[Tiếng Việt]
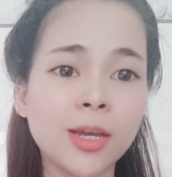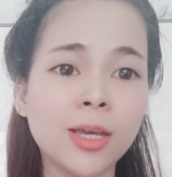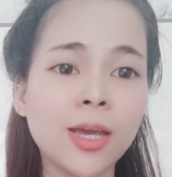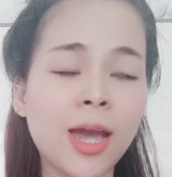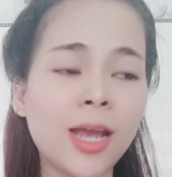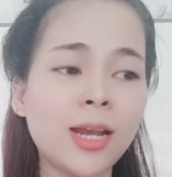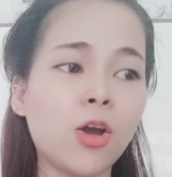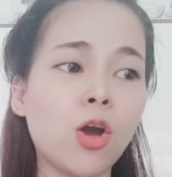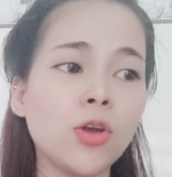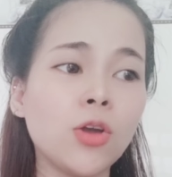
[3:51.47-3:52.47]
cho hậu
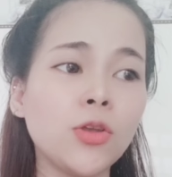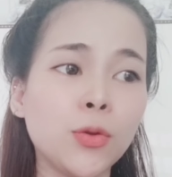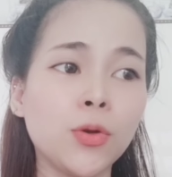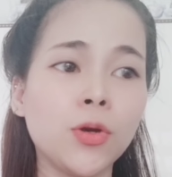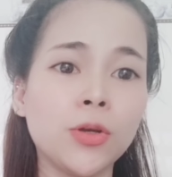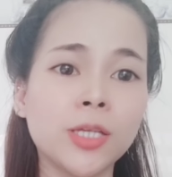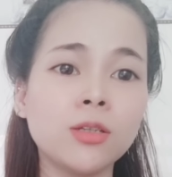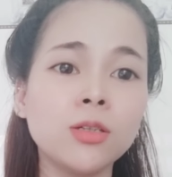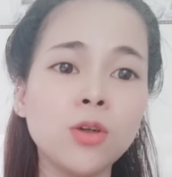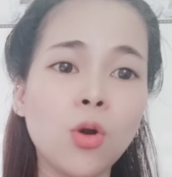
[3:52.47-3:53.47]
duệ của cô
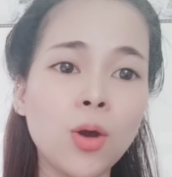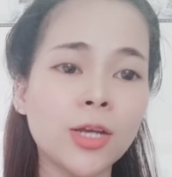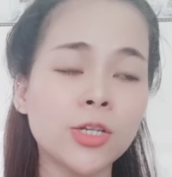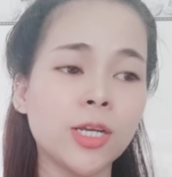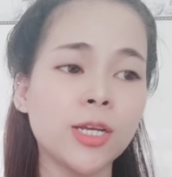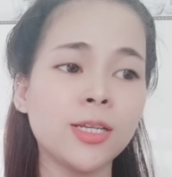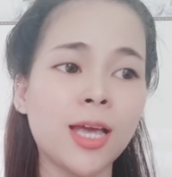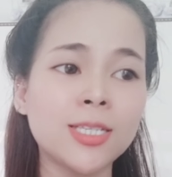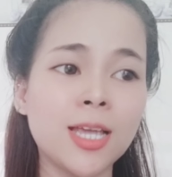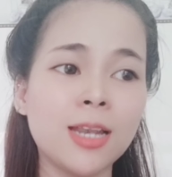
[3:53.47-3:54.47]
hai thì chắc có lẽ
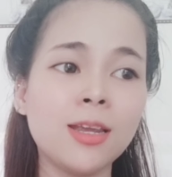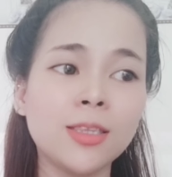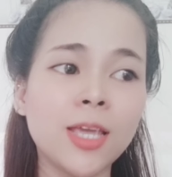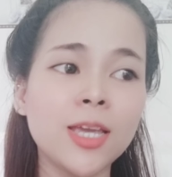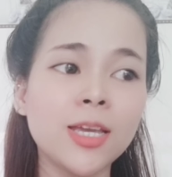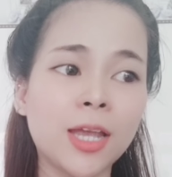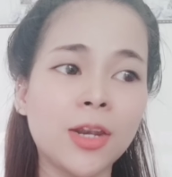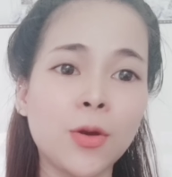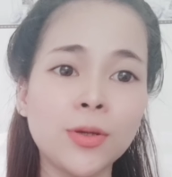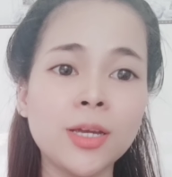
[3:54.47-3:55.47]
rằng có
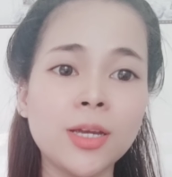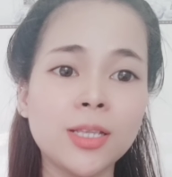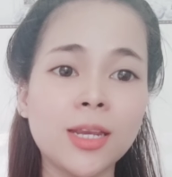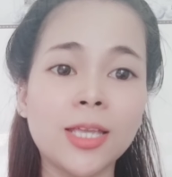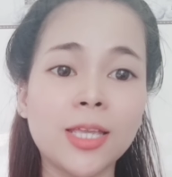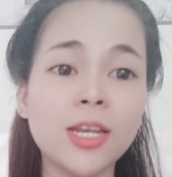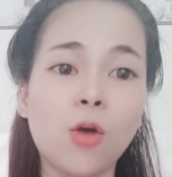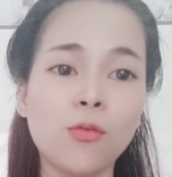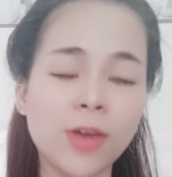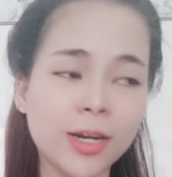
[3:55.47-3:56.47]
một cái sự hiểu lầm gì
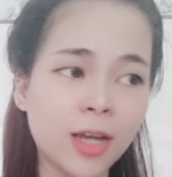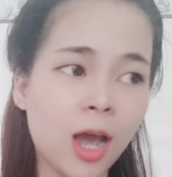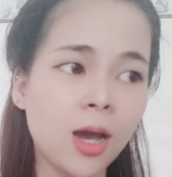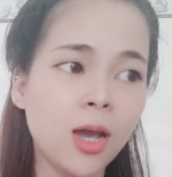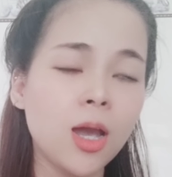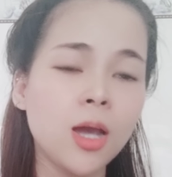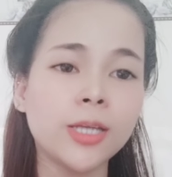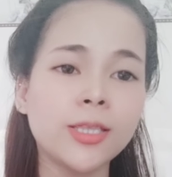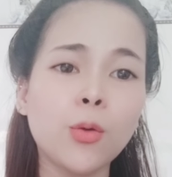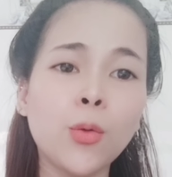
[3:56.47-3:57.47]
đó. Còn nếu
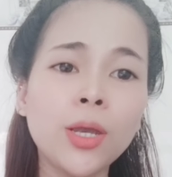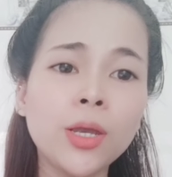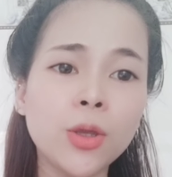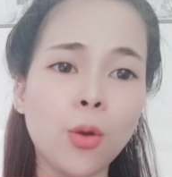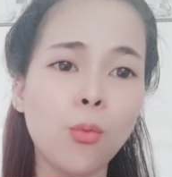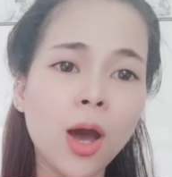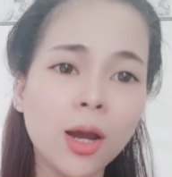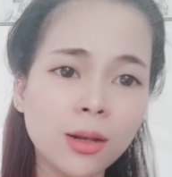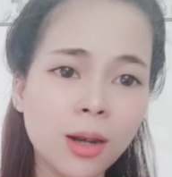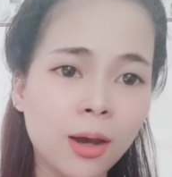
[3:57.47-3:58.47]
như
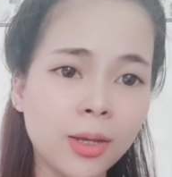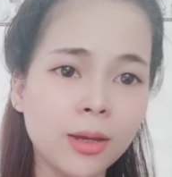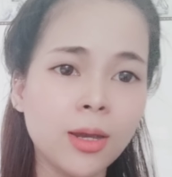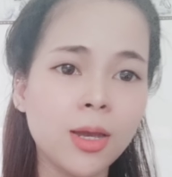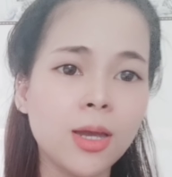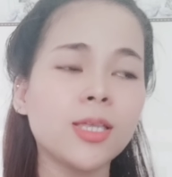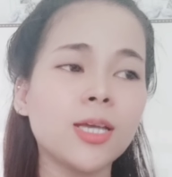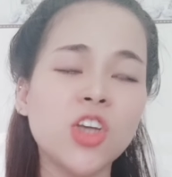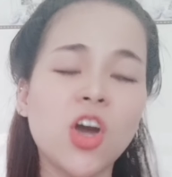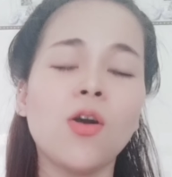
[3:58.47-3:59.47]
mà người
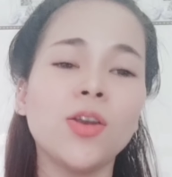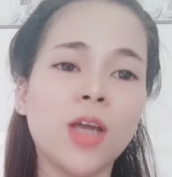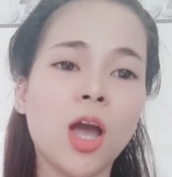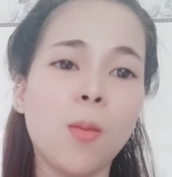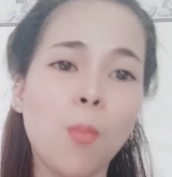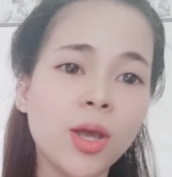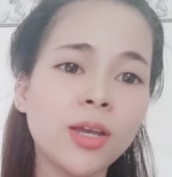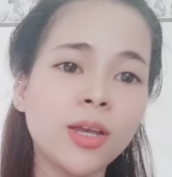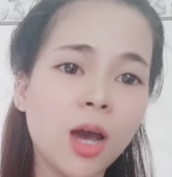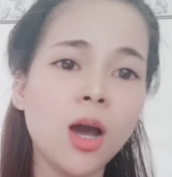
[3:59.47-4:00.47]
ta cố tình để nói
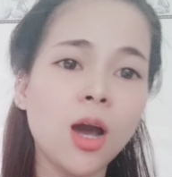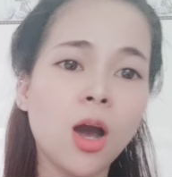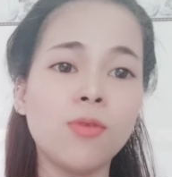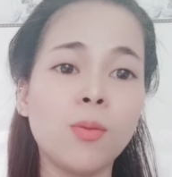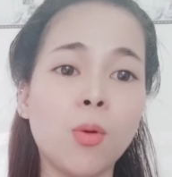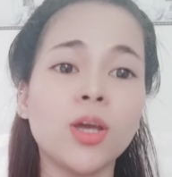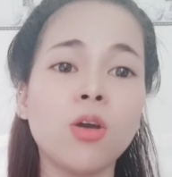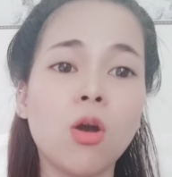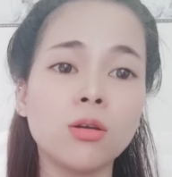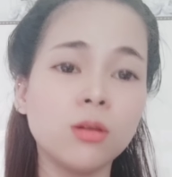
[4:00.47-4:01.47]
ra cái sự việc này
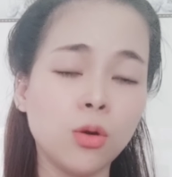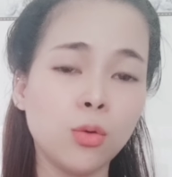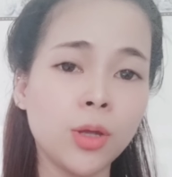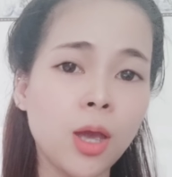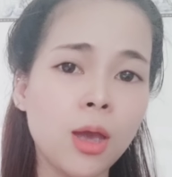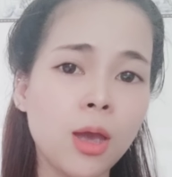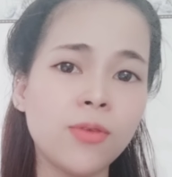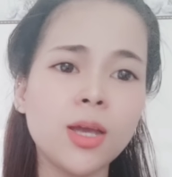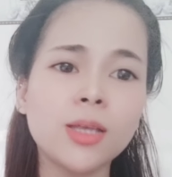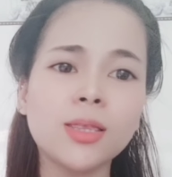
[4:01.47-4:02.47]
thì chắc chắn rằng là
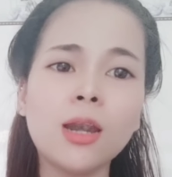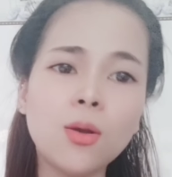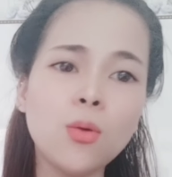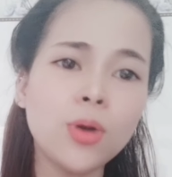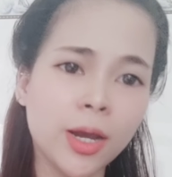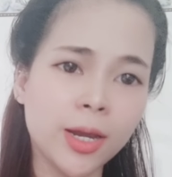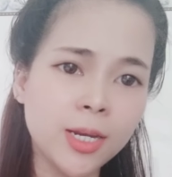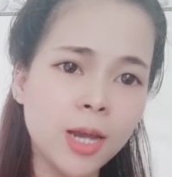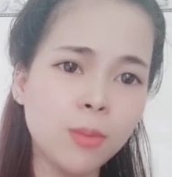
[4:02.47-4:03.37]
người ta muốn cho hậu